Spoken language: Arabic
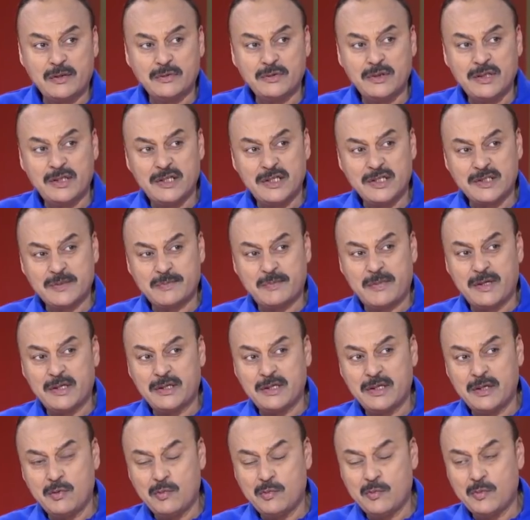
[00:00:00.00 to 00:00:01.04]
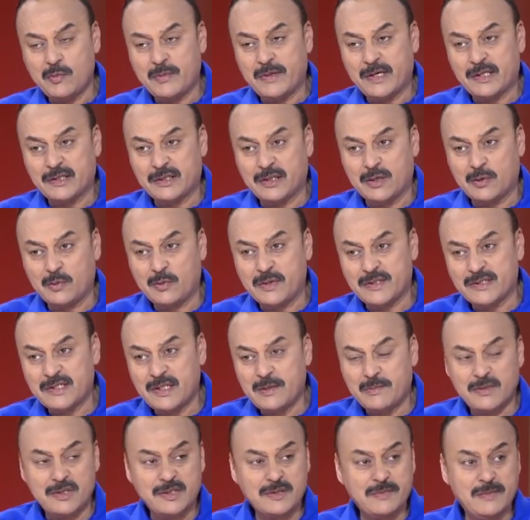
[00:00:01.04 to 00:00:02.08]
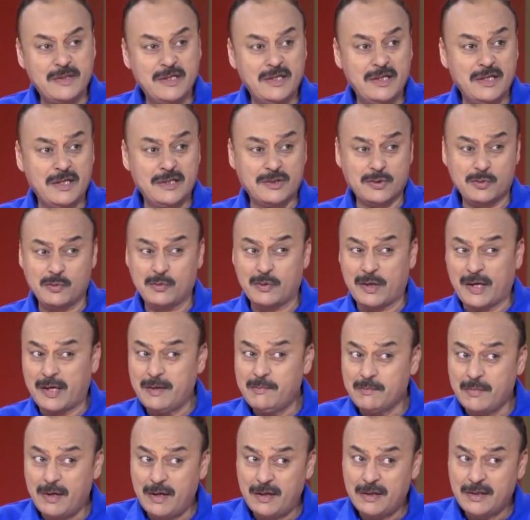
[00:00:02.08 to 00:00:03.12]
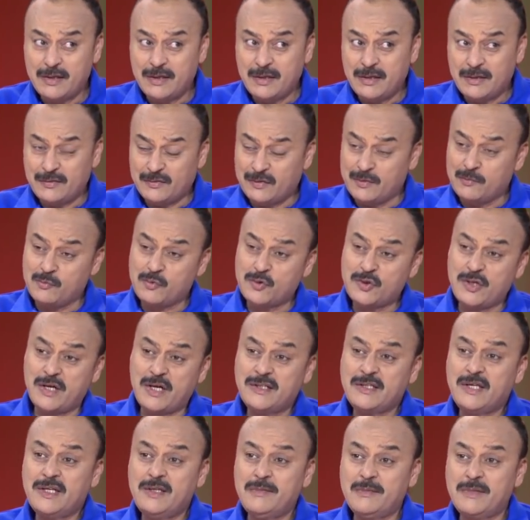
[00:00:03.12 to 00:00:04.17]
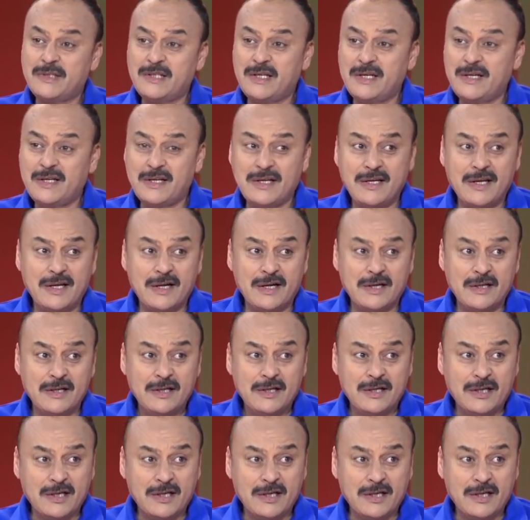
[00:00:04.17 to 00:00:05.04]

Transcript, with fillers: ديال اسبانيا ومباراه كرواتيا بالنسبه لي غتكون قمه في المشاهده لماذا لان